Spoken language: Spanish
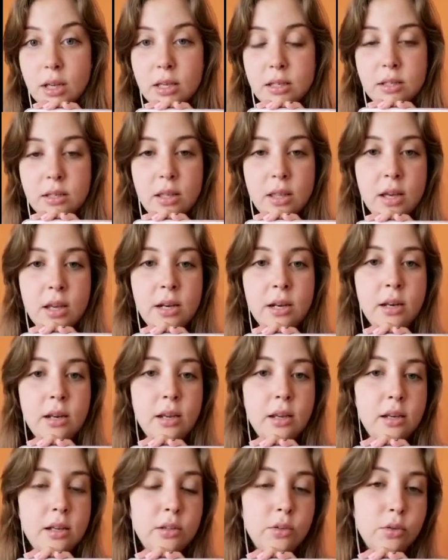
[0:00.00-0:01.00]
que se dan
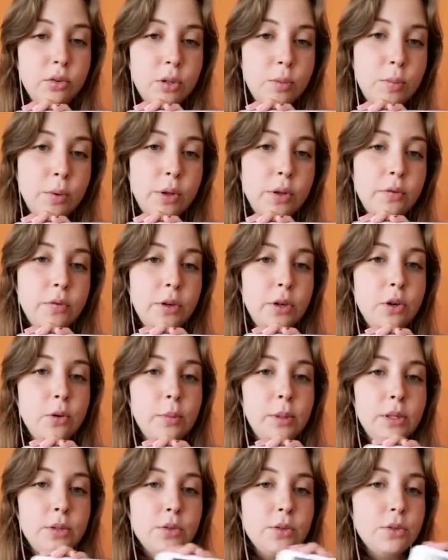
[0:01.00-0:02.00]
en estos tipos de
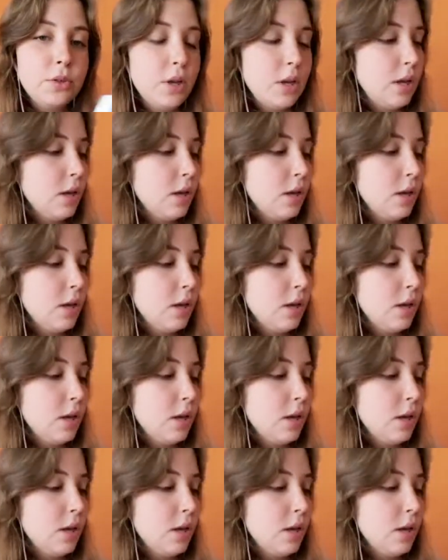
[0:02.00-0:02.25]
fenómenos.